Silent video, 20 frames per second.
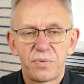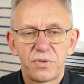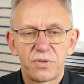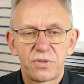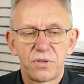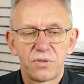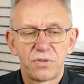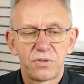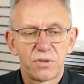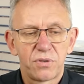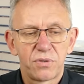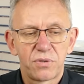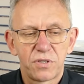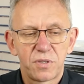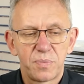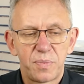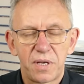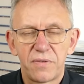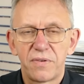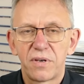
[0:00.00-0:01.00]
piszących o tych
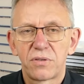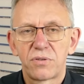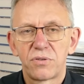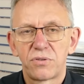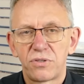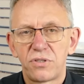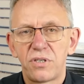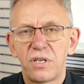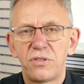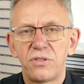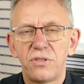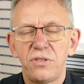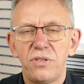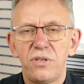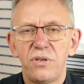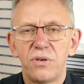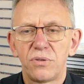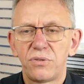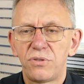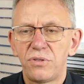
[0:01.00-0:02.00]
sprawach to szczerzy
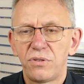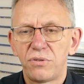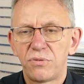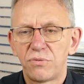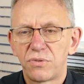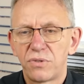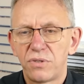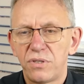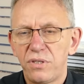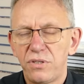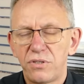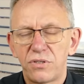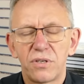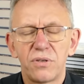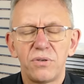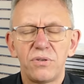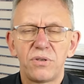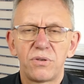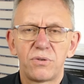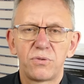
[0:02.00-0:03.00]
idioci, którzy
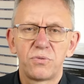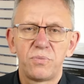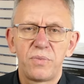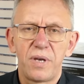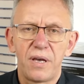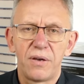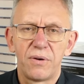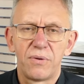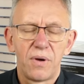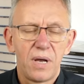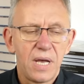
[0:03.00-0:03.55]
niczego nie rozumieją.